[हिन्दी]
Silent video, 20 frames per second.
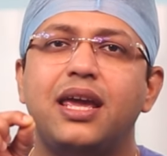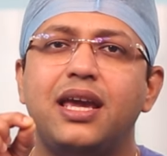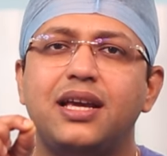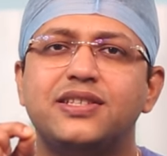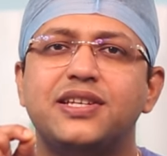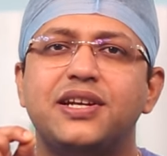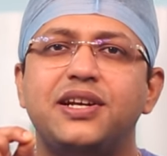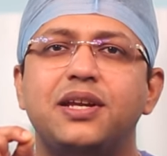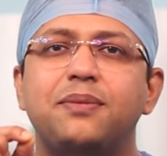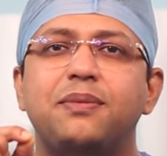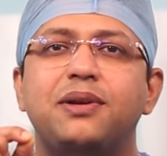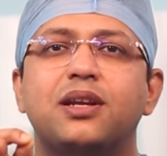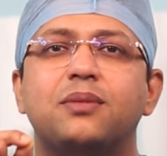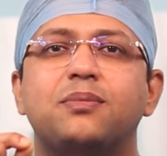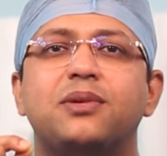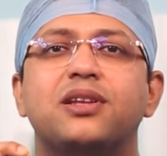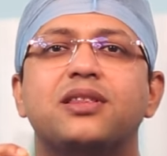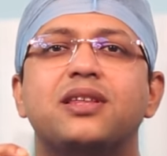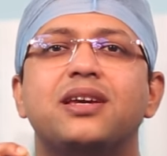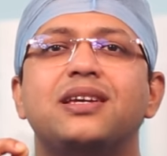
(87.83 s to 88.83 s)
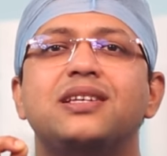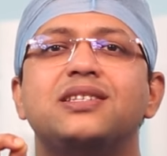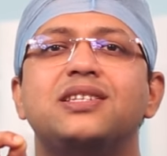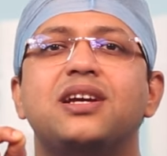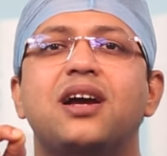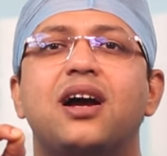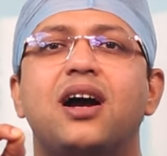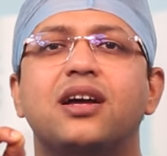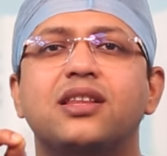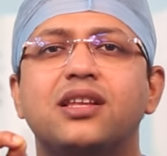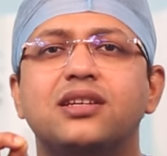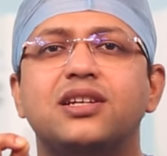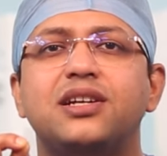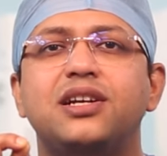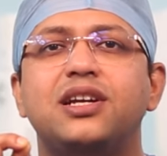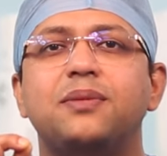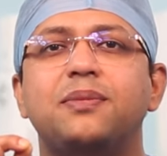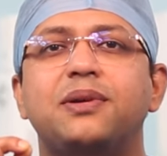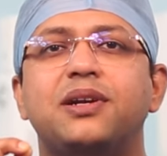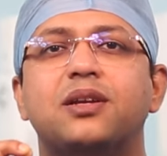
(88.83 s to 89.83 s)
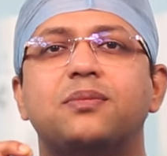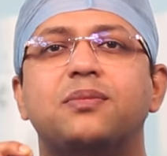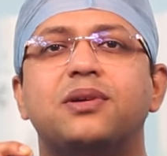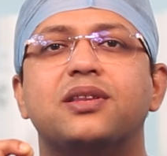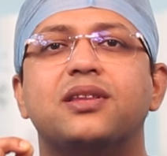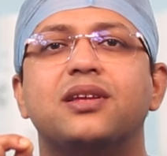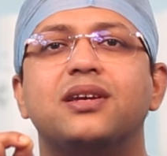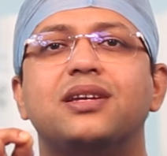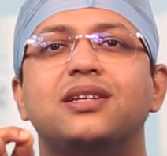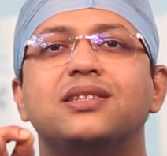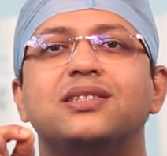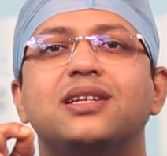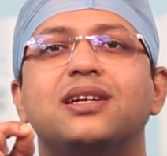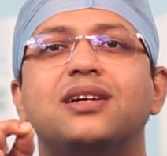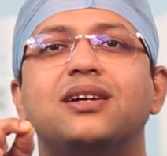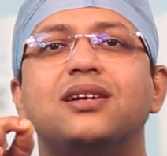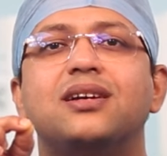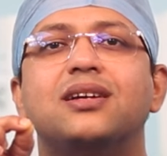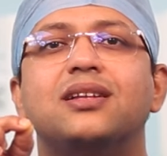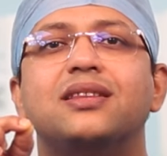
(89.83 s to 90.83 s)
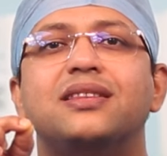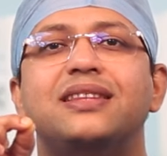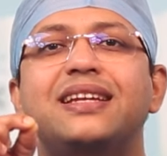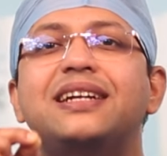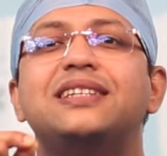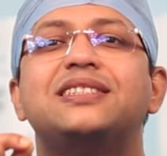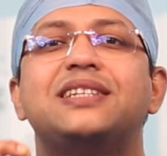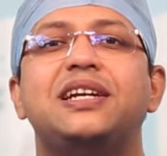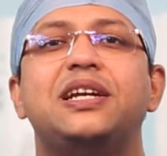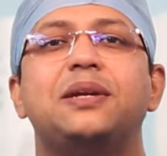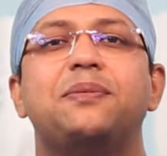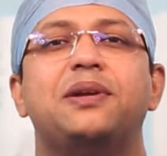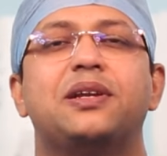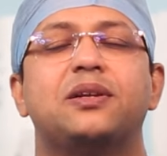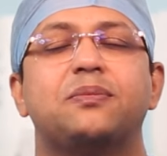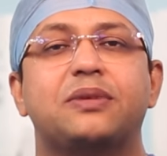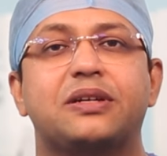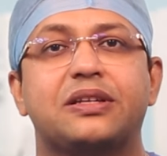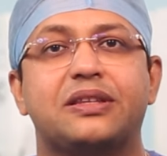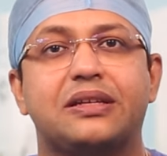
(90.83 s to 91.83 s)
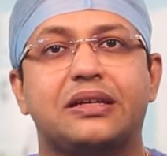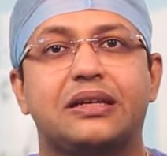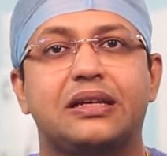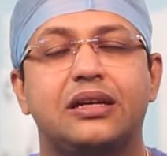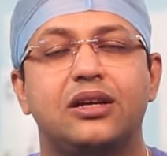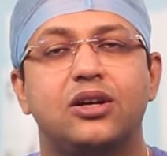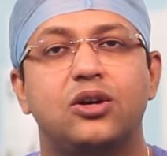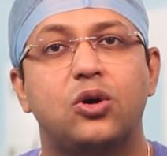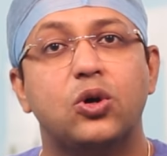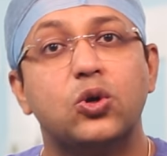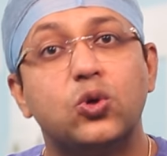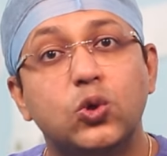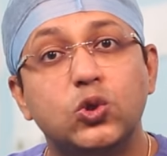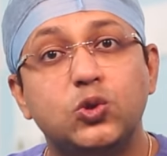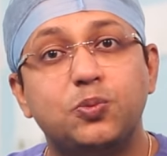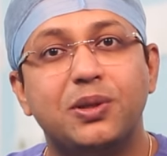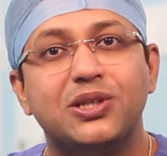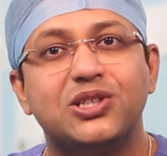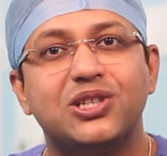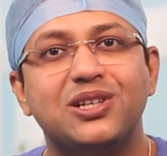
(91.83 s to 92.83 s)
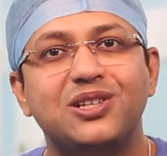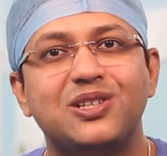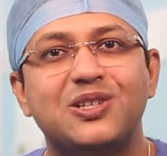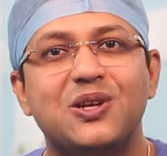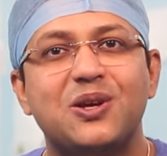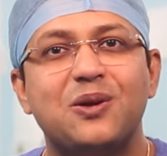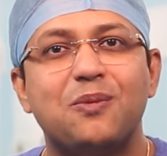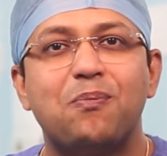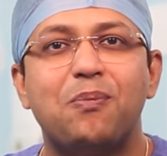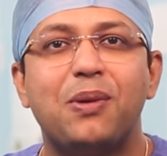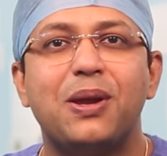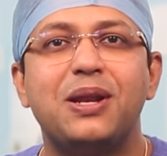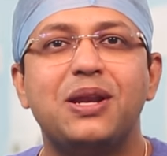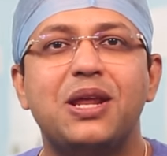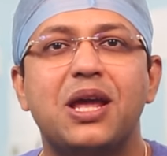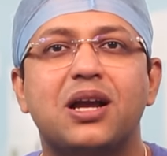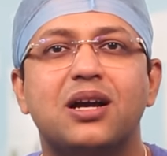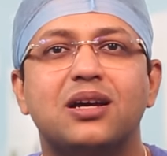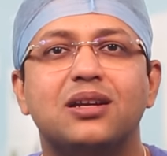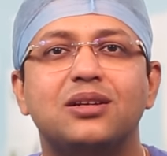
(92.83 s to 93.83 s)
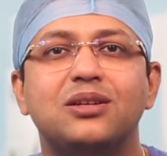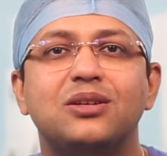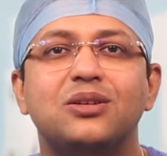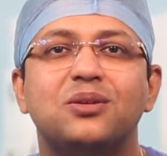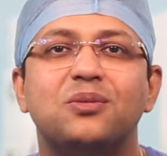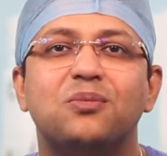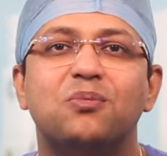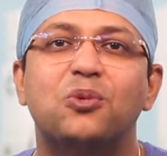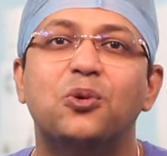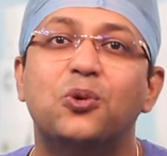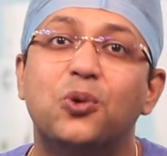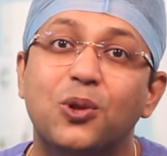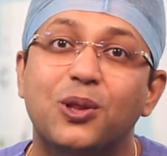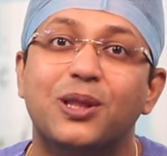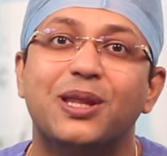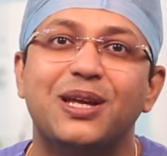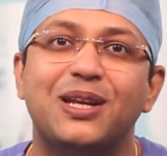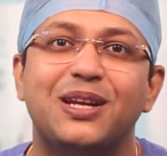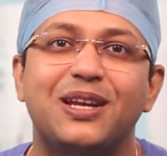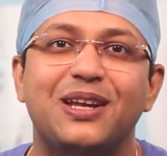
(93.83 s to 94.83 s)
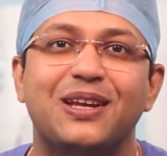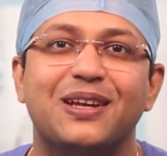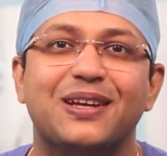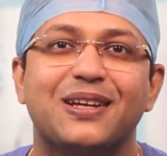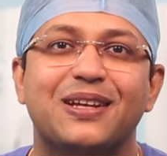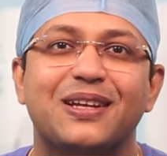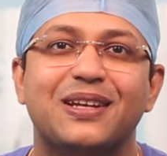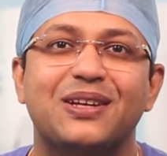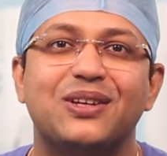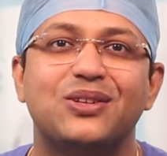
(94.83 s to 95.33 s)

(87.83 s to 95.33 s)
एक सेंटीमीटर बढ़ता है किसी का आधा सेंटीमीटर बढ़ता है किसी का डेढ़ सेंटीमीटर बढ़ता है और कुछ पेशेंट्स पेन के कारण मुंह खुलते ही नहीं है